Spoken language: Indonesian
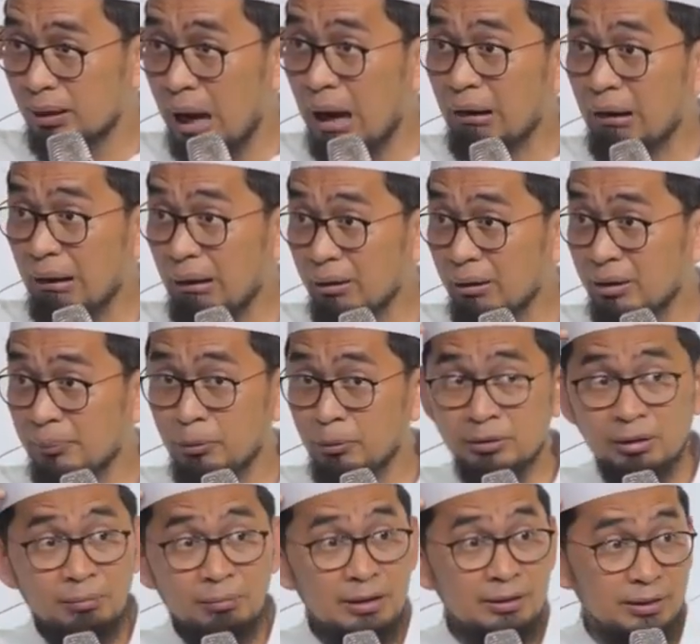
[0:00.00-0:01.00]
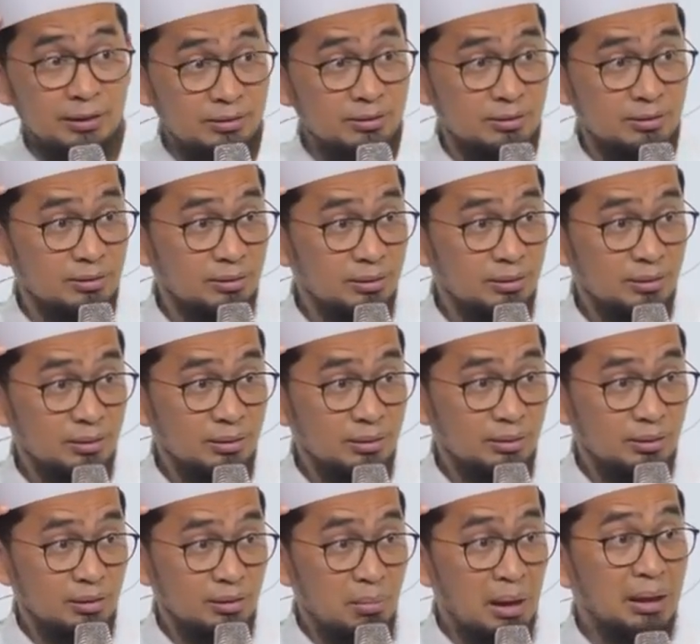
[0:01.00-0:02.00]
Akalnya pun terbatas.
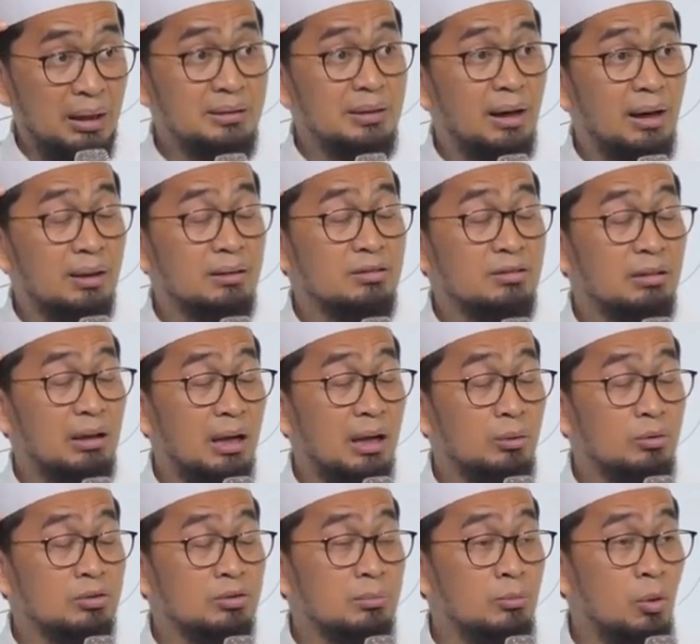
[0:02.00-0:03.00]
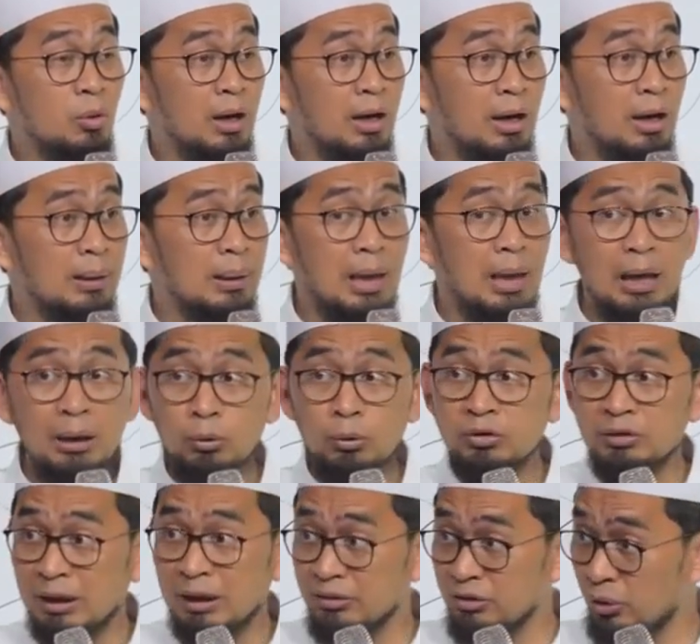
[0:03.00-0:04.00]
Maka jangan selalu semua hal
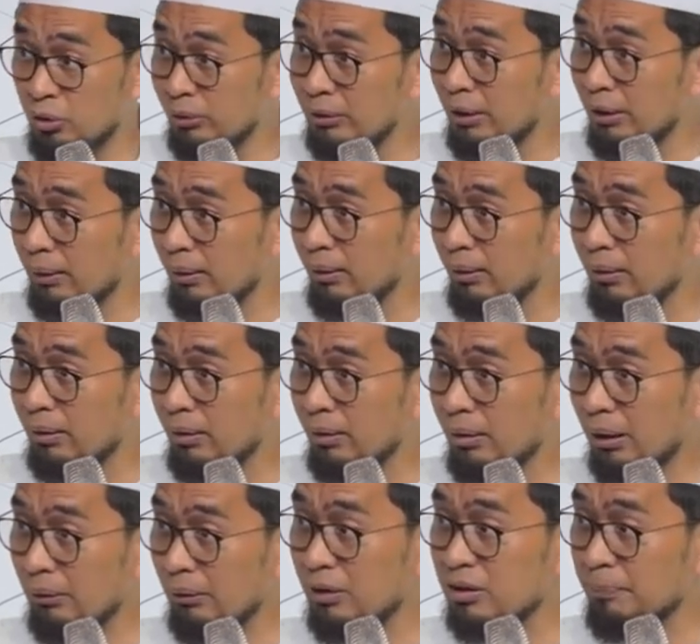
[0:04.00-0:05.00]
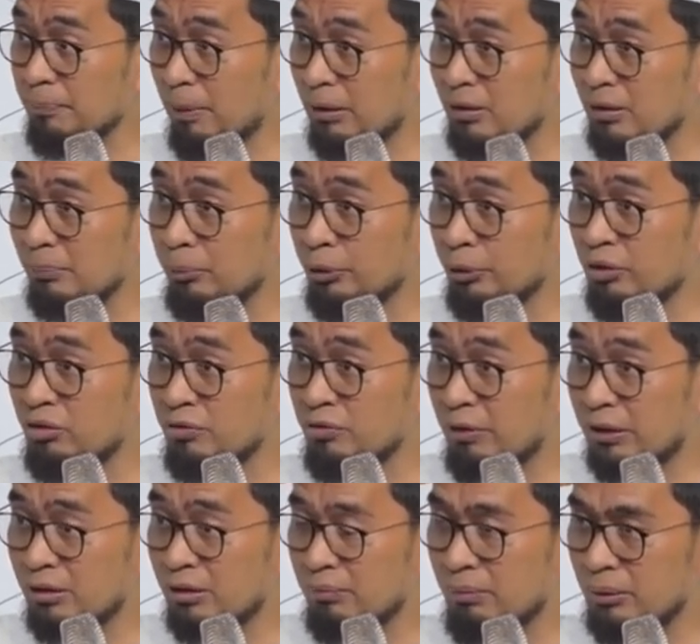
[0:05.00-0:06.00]
harus rasional. Karena sepanjang punya
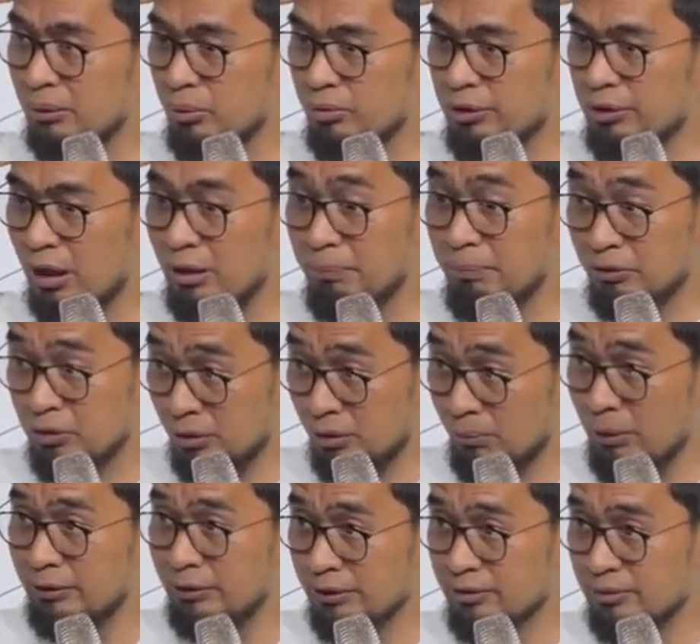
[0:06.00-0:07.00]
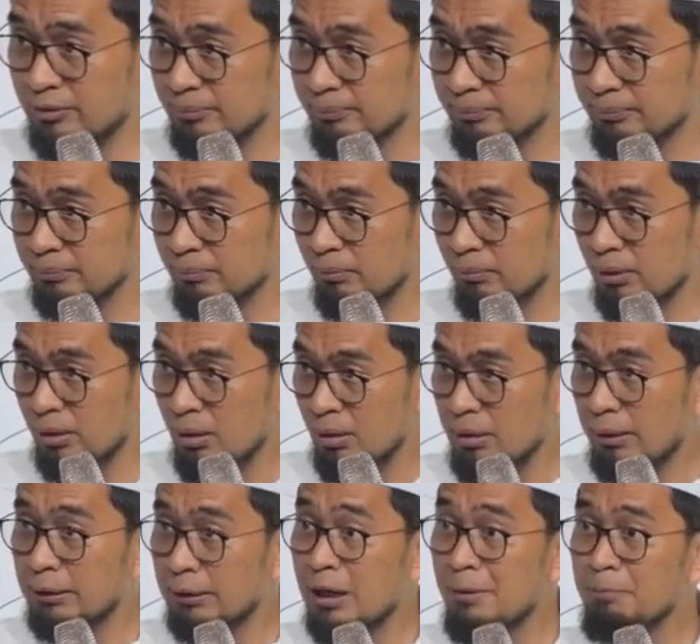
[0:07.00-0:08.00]
sifat kemanusiaan pasti terbatas.
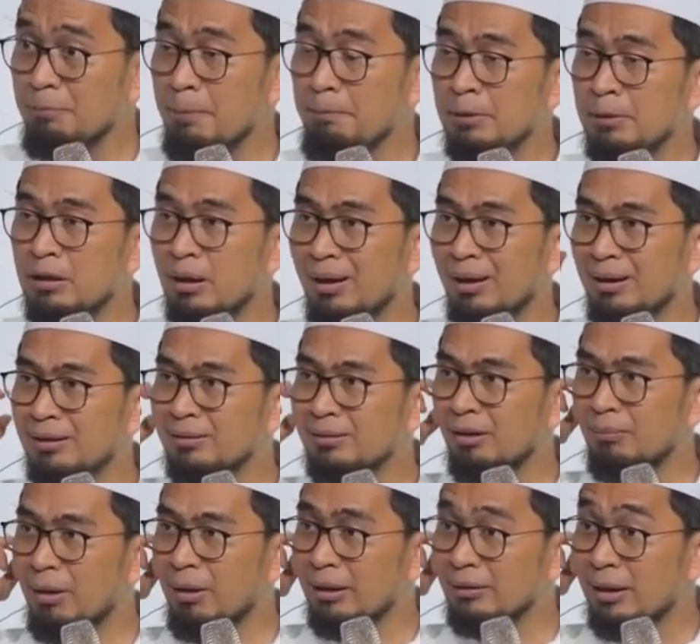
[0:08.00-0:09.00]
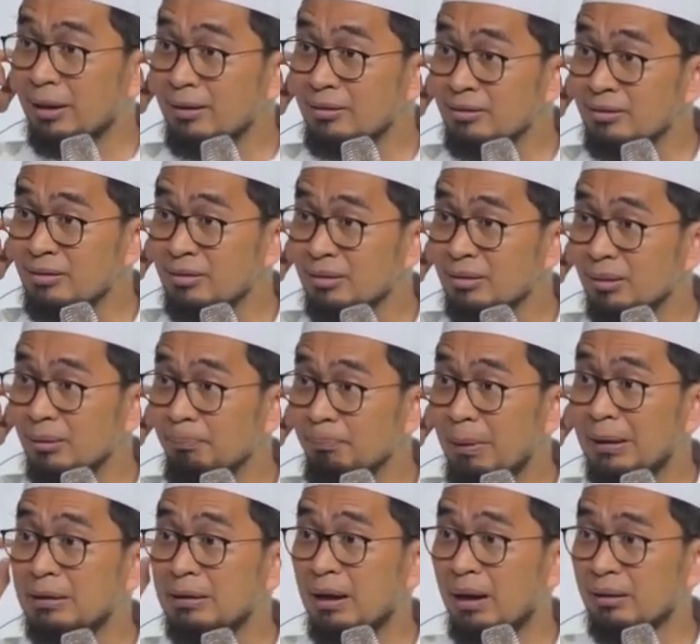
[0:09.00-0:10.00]
Kenapa pendengaran terbatas?
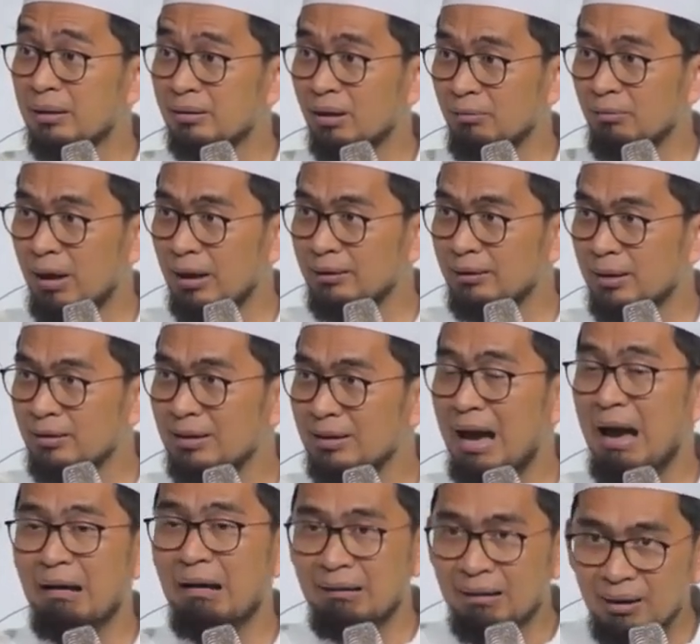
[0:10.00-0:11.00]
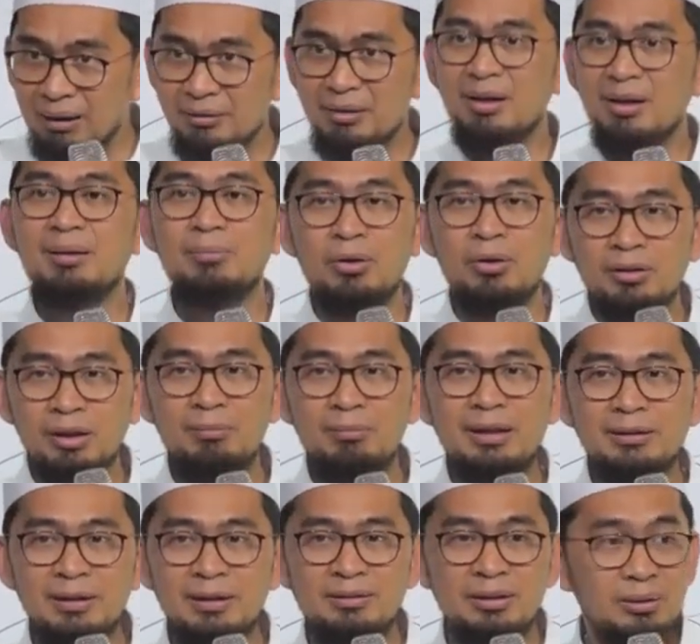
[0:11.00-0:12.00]
pandangan terbatas, akalnya nggak mau
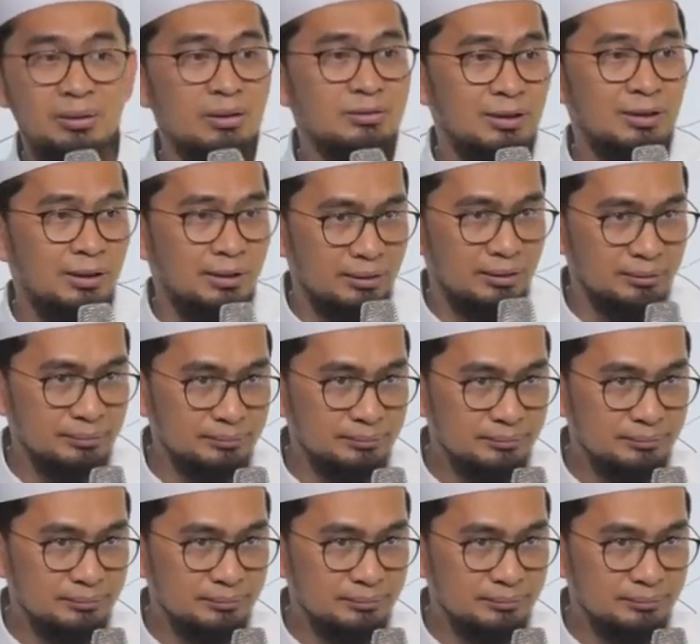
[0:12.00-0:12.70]
terbatas, itu yang salah.